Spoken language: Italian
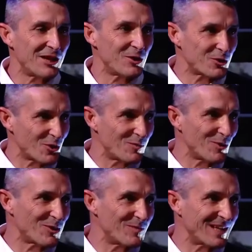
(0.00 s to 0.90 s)
io sono
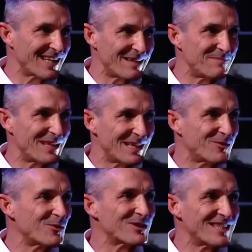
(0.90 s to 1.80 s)
molto per, per, i
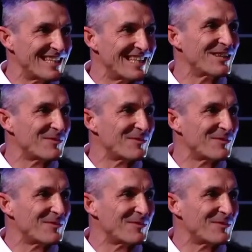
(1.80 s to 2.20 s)
corsi,